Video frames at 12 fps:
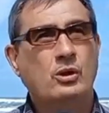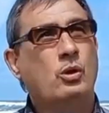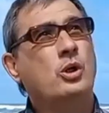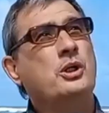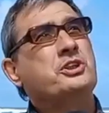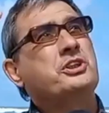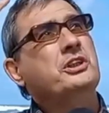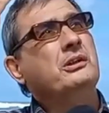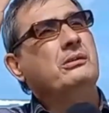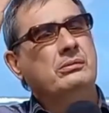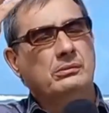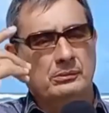
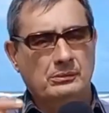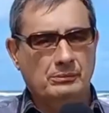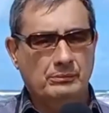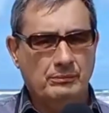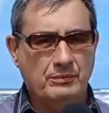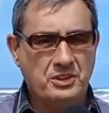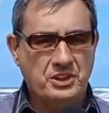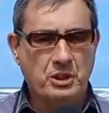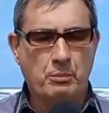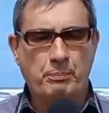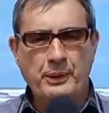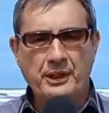Hoje,
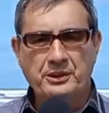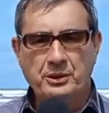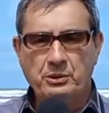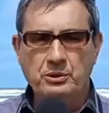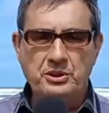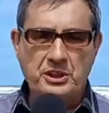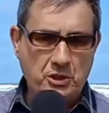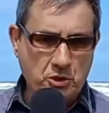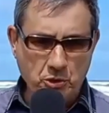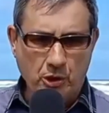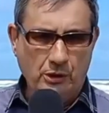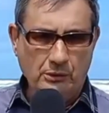São Pedro nos
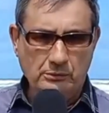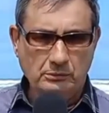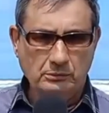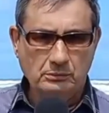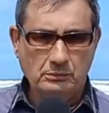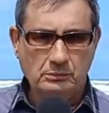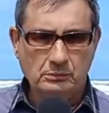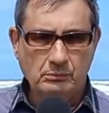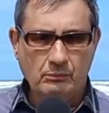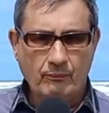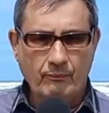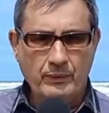ajudou.
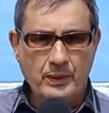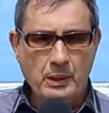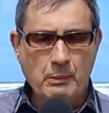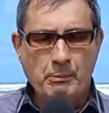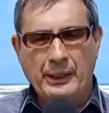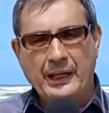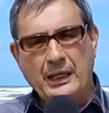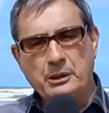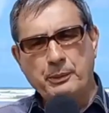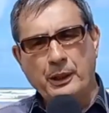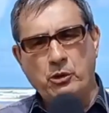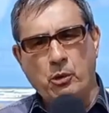Obrigado
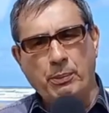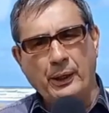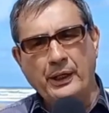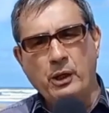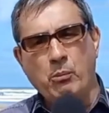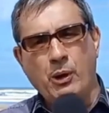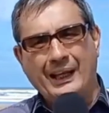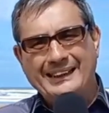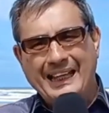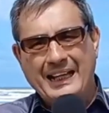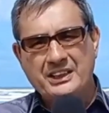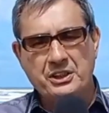pela companhia, um boa
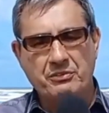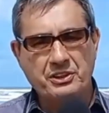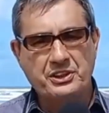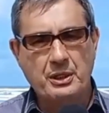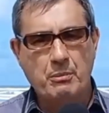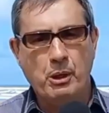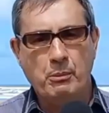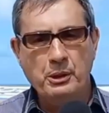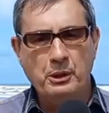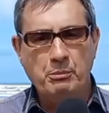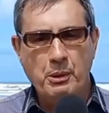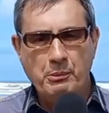tarde a você, meu
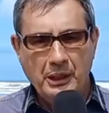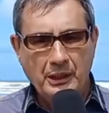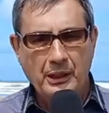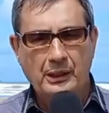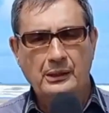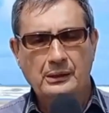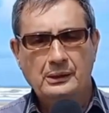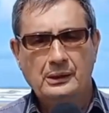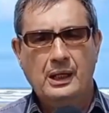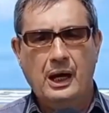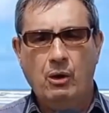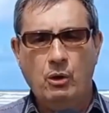amigo, minha amiga,
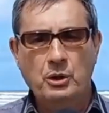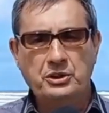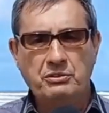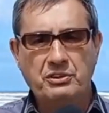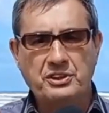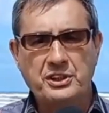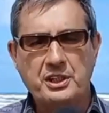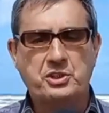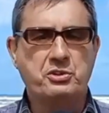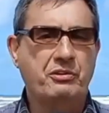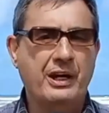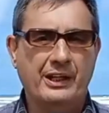aonde você
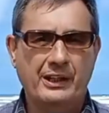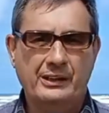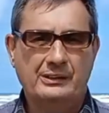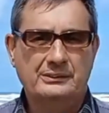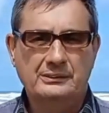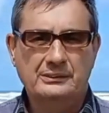estiver, hein?